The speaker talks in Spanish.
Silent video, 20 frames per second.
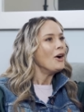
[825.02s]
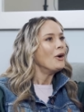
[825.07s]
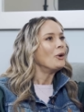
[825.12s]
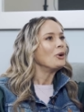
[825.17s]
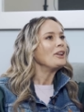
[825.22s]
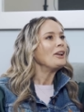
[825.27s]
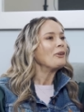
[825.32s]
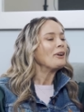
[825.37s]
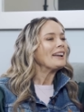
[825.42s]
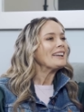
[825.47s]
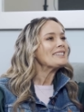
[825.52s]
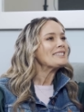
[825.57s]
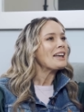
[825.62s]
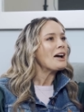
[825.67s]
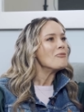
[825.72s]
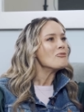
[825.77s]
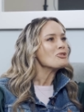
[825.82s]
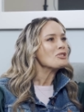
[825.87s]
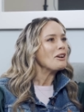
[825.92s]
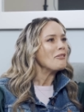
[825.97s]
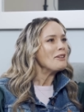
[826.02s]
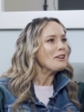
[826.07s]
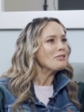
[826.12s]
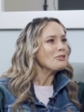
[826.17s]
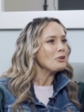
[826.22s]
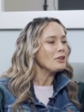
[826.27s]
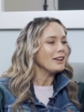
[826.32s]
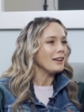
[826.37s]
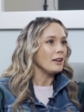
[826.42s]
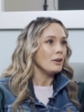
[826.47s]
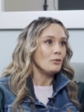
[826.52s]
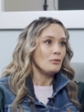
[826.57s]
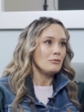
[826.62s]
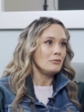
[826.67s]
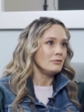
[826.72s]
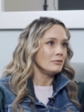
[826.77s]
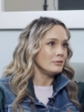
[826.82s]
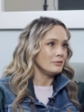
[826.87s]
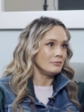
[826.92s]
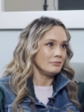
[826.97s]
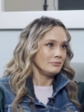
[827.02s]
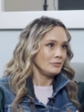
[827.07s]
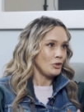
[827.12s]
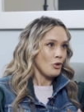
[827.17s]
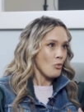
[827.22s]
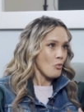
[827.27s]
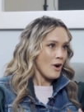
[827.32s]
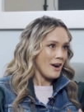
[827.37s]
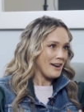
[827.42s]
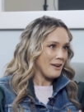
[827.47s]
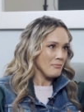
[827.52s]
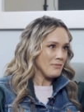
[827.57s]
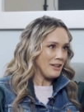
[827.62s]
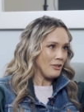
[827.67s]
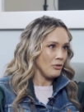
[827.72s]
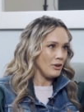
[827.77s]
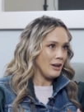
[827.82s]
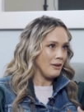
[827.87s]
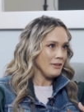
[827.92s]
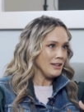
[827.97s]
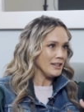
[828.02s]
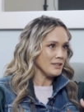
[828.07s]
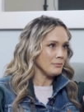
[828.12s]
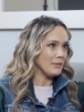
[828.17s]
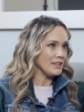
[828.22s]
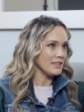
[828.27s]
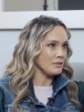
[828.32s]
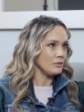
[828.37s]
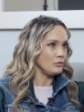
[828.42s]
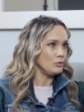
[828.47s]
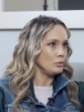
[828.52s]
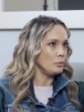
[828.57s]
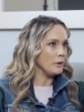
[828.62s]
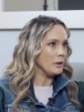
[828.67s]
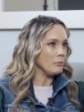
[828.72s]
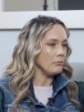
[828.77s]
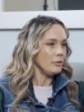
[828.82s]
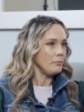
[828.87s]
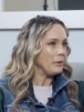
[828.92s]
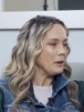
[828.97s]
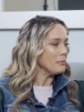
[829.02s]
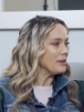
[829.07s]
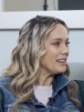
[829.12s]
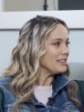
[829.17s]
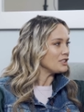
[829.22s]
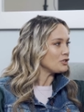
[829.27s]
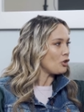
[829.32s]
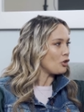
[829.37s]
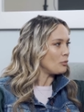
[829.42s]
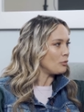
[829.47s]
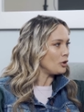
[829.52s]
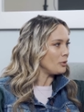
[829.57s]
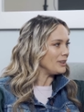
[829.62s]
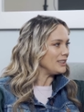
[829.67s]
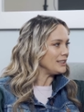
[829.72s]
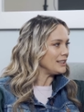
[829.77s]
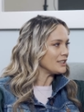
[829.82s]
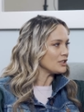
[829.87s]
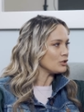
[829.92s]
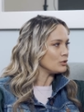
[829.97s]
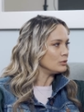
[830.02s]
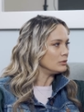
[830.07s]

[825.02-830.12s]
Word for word: Oye, ahora que estábamos hablando de que uno, cómo ha cambiado la vida, es más, tu primer disco, ¿cómo lo vendías